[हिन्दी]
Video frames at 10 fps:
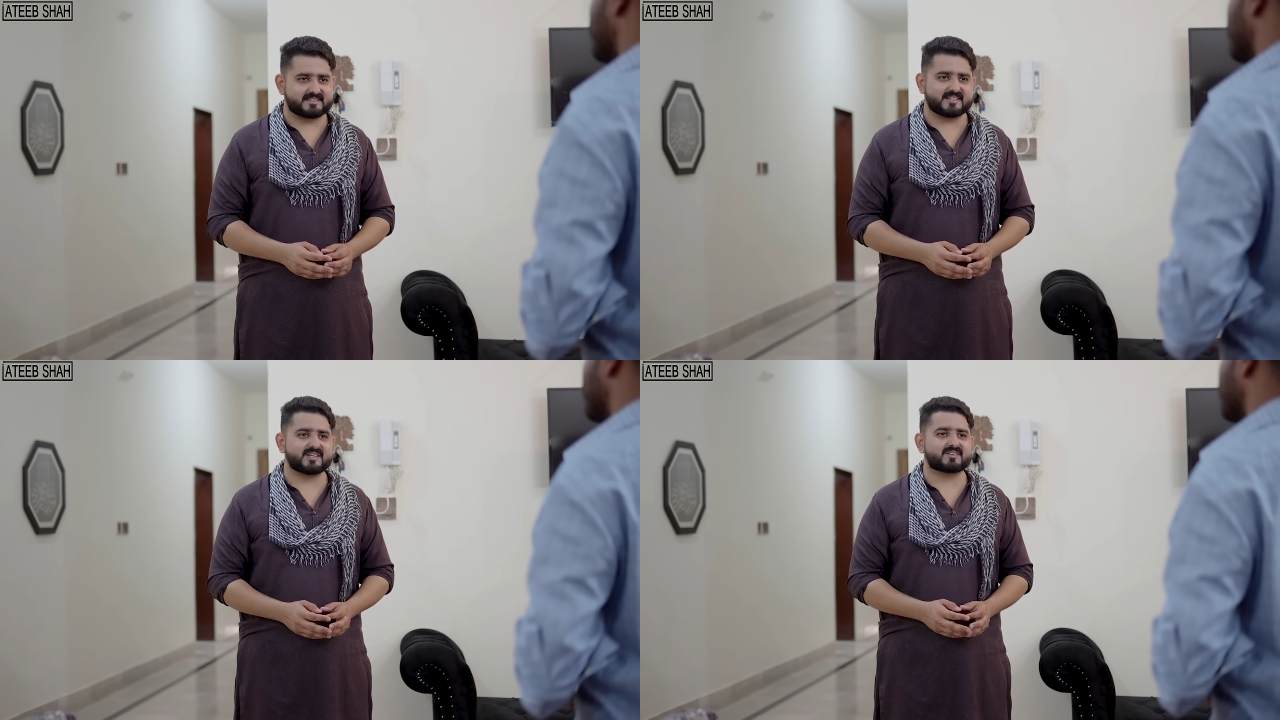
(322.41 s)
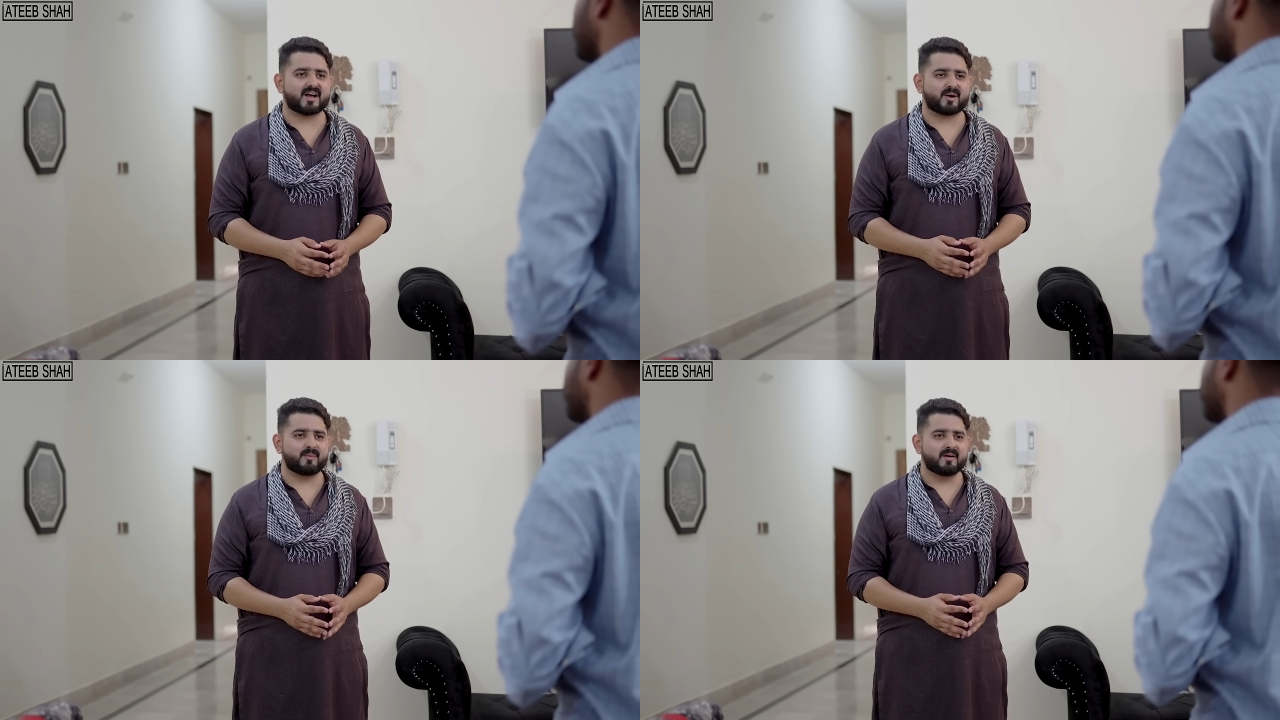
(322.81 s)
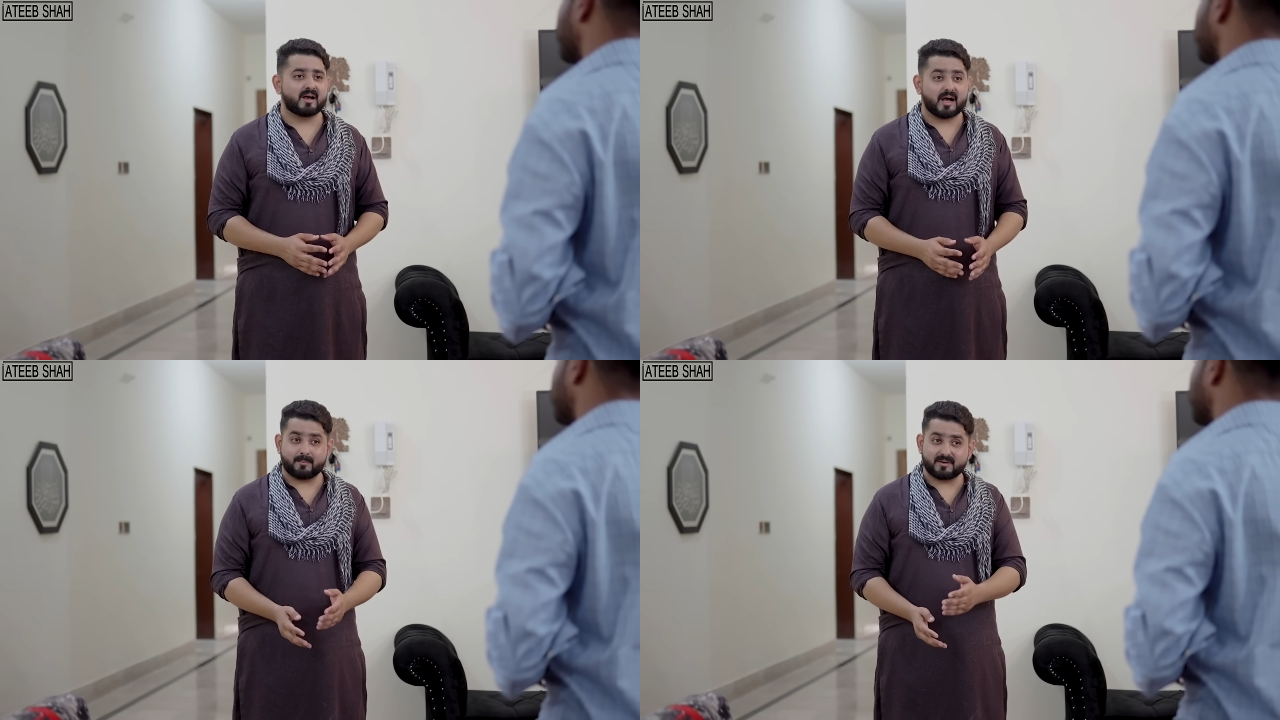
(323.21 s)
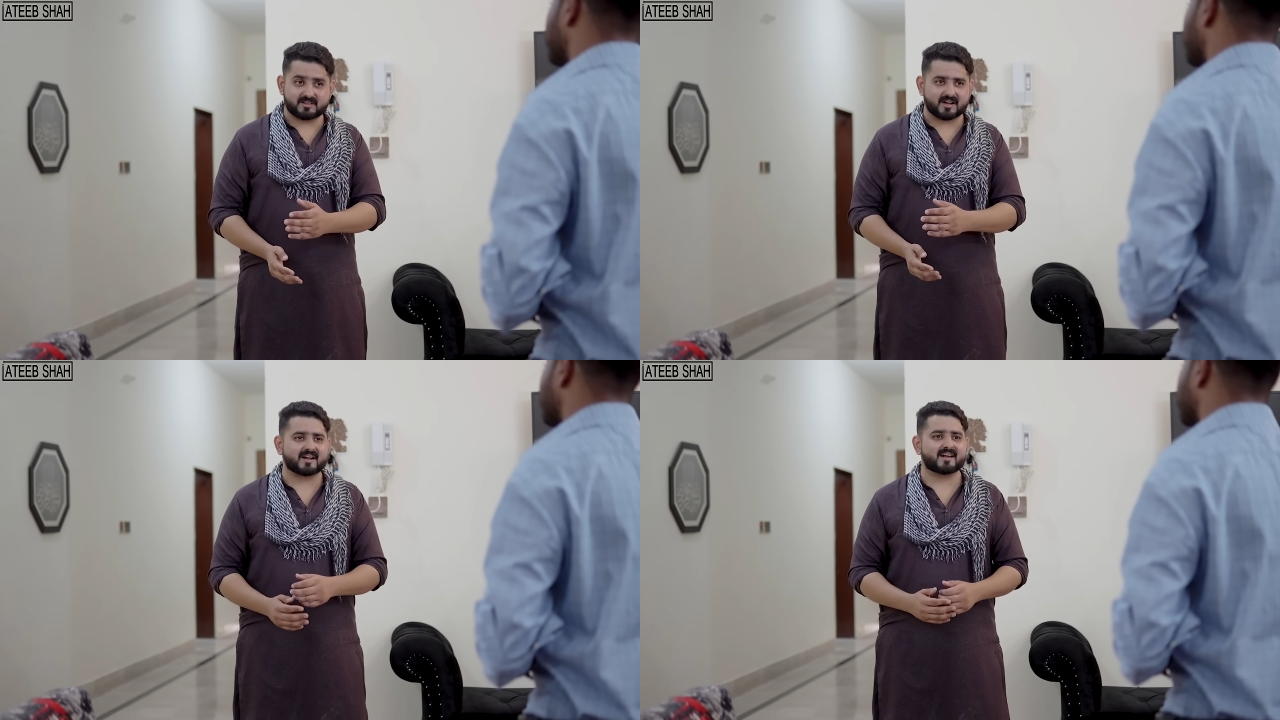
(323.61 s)
जी साहब अब मैं
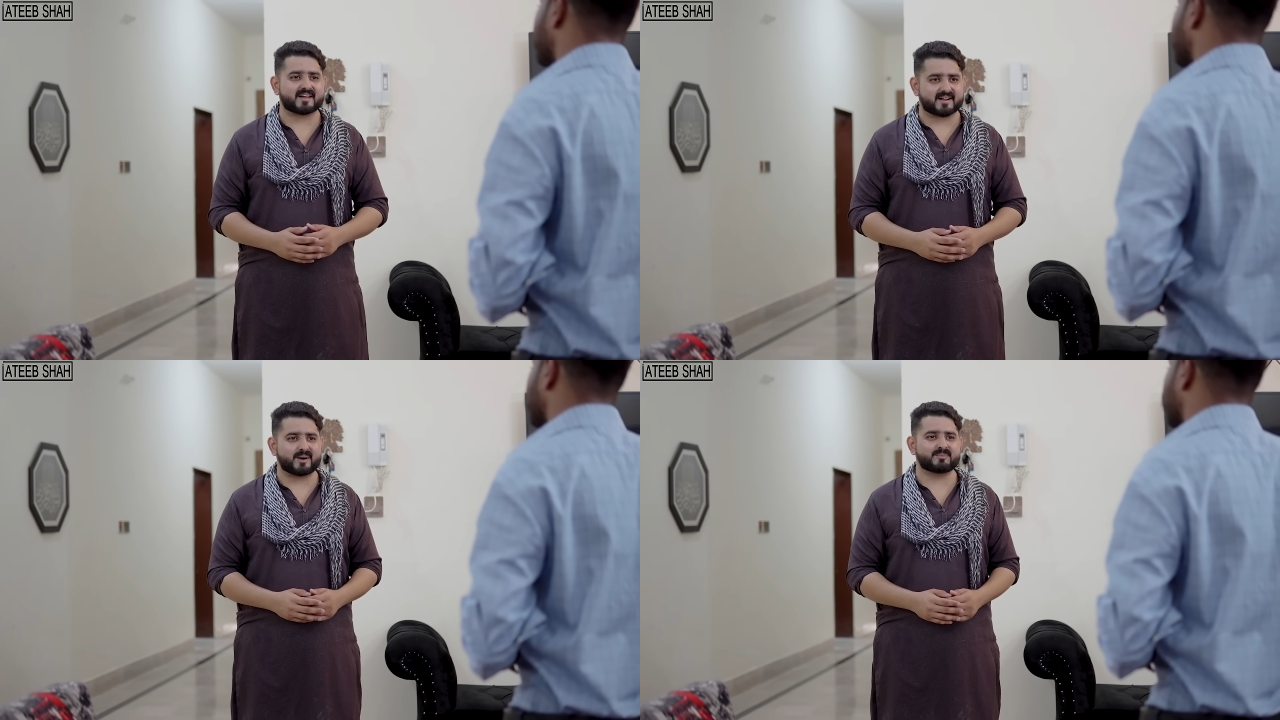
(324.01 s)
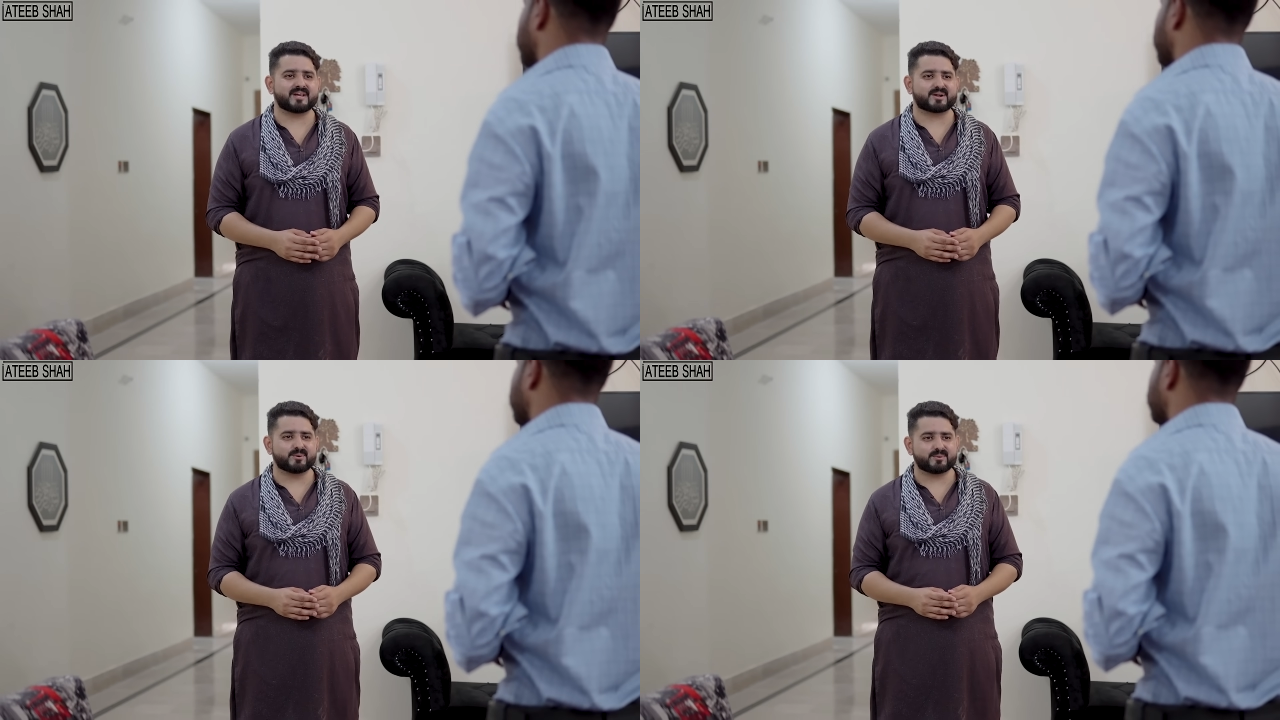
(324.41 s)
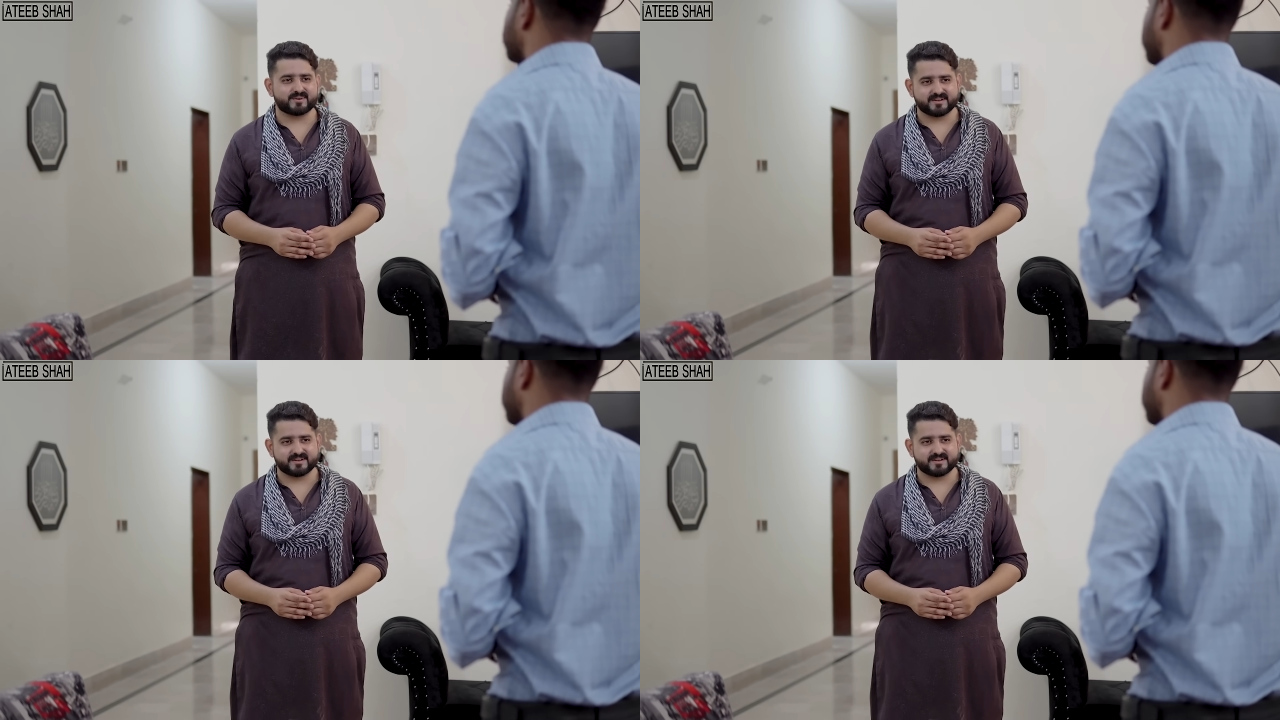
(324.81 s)
ज़रा घर के काम देख लू